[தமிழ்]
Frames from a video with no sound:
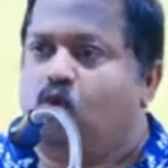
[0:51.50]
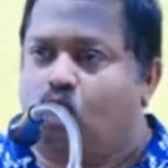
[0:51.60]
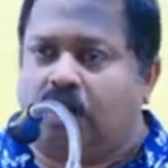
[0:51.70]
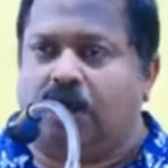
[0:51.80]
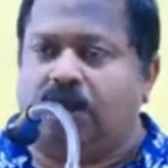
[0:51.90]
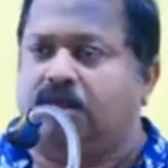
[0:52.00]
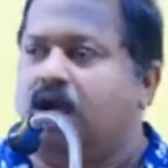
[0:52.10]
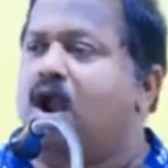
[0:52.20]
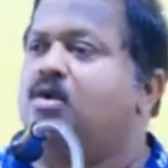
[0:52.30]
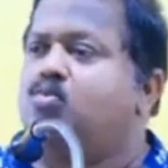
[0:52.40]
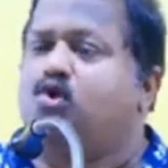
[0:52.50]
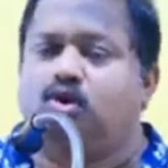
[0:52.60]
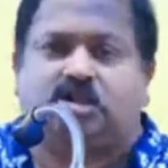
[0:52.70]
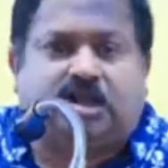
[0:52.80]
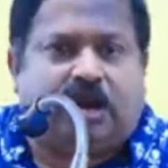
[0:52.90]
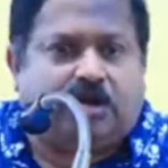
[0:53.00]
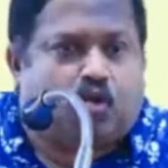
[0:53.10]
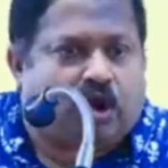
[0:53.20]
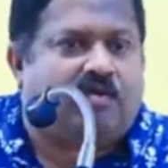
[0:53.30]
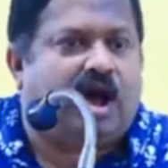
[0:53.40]
ஓடுறதுக்கான முழு திறன்
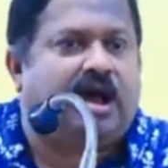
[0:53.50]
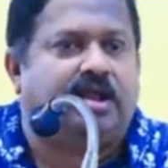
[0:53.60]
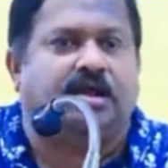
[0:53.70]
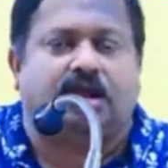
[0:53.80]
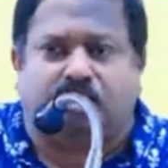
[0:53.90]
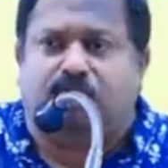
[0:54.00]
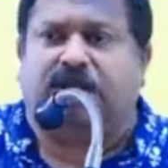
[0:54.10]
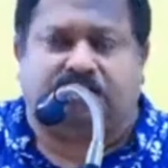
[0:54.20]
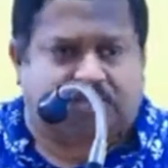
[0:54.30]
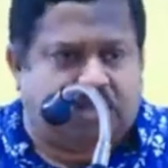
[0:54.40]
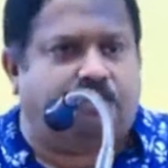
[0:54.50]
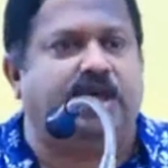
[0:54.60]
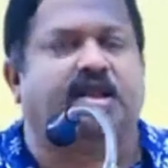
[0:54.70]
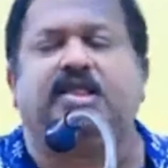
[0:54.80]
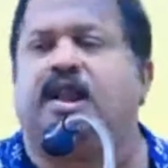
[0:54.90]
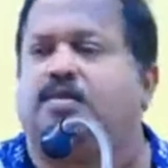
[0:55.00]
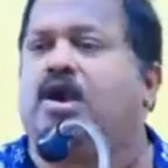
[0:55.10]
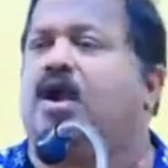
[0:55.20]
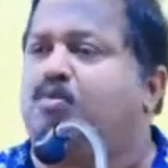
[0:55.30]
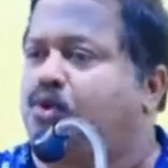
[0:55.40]
குறைவாக இருக்கிறதுன்னு பார்த்தா சிறு வயதுலேருந்தே
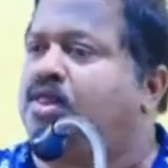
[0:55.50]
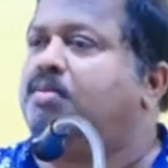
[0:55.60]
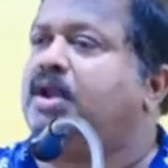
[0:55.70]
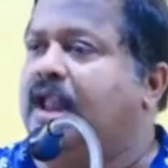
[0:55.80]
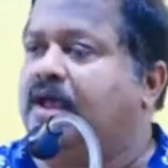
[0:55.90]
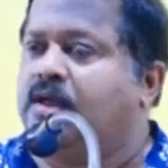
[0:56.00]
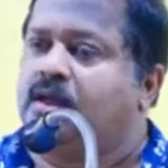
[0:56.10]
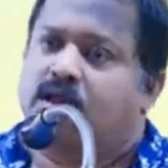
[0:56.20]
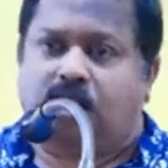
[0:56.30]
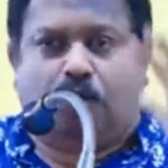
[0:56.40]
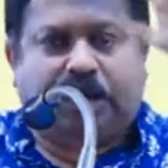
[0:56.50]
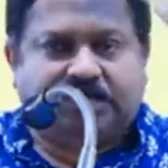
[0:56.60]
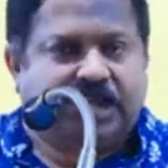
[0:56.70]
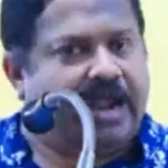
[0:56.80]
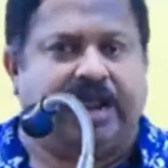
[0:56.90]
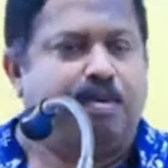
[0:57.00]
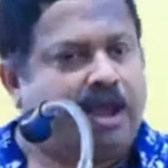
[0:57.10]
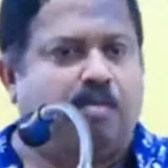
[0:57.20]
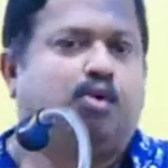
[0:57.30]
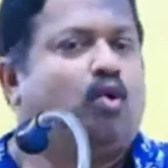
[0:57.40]
நமக்கான புரதம் இல்லை நம்மளுடைய ஜெனட்டிக்
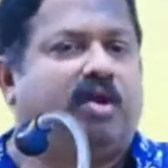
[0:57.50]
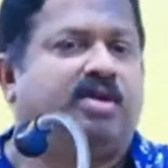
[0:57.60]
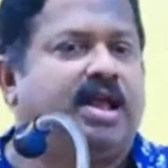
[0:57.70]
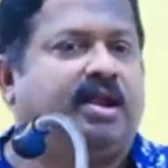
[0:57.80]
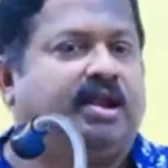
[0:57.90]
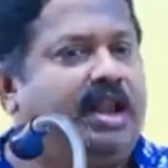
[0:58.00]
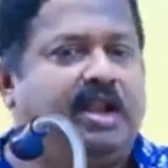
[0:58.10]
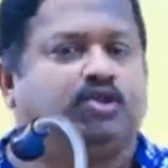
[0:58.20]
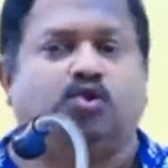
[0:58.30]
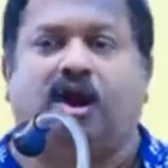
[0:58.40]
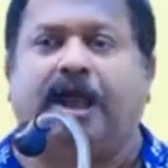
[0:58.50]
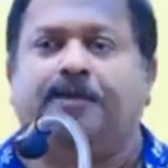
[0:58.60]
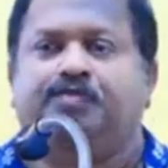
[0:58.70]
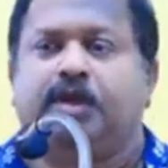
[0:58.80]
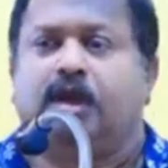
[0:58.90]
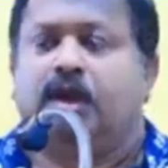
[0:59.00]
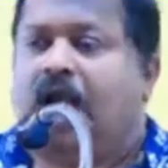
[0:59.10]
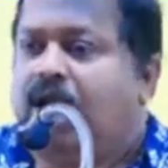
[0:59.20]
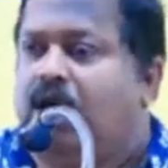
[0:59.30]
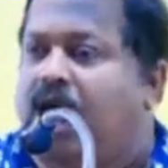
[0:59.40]
மேக்கப்பும் குறைவாக தான் இருக்குது இல்லைன்னு சொல்லலை
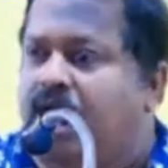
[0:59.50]
ஆனால்